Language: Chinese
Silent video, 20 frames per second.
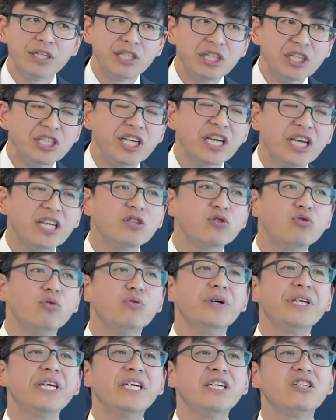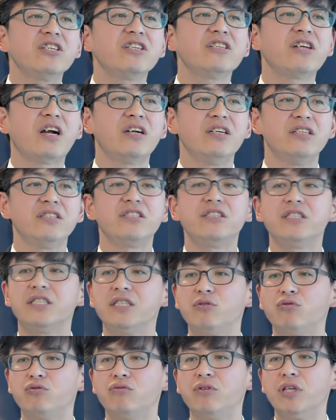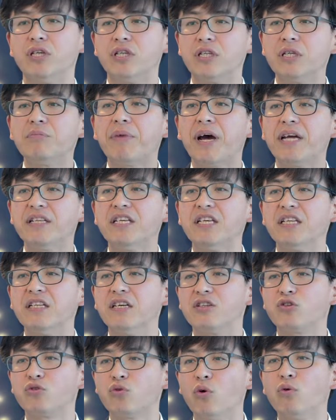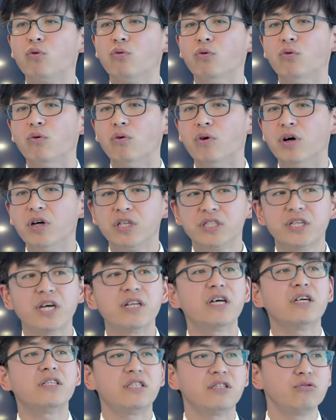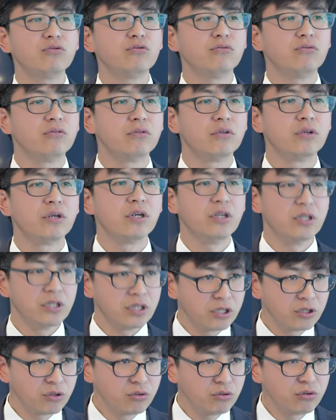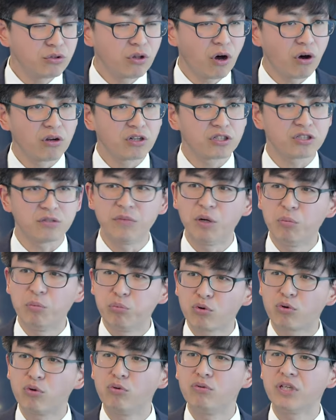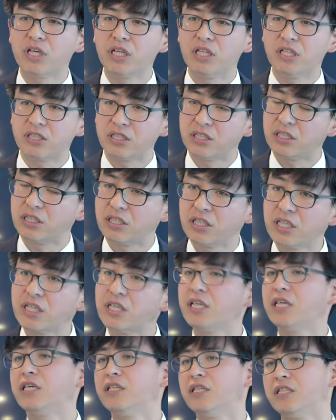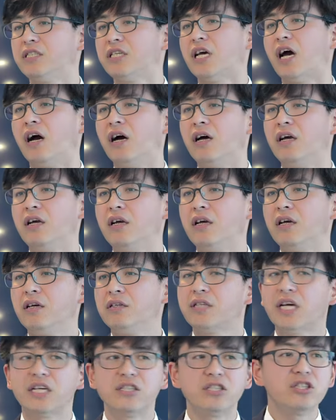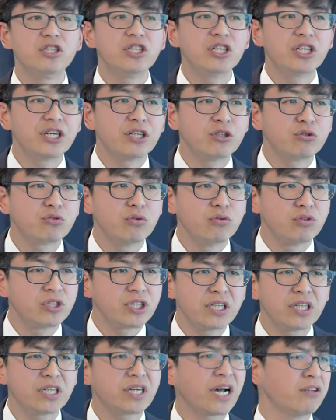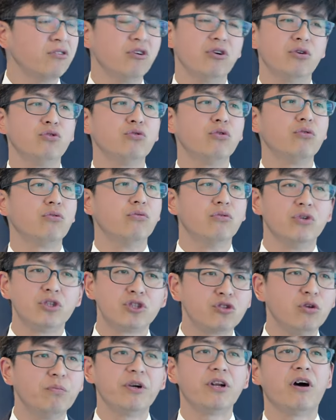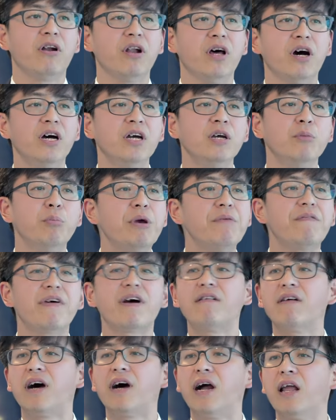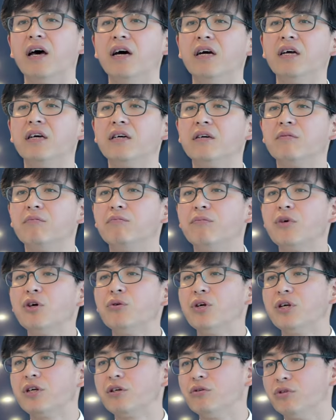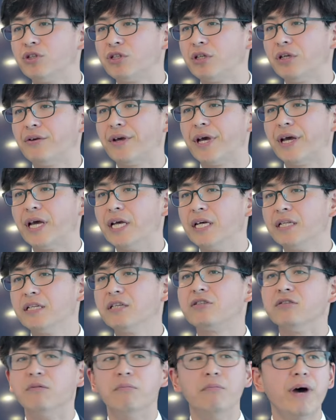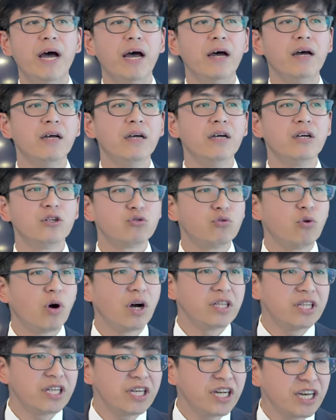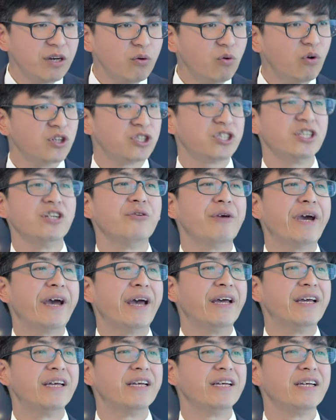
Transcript: 你先作为一个正常人倾心吐意，你把你的痛苦向他倾诉。你遇到了什么不公义的事情，你可以跟他讲。但是你也可以说：“我现在感到很痛苦，我受不了了，没办法了，没有人给我伸冤，那怎么办？主啊，你给我伸冤，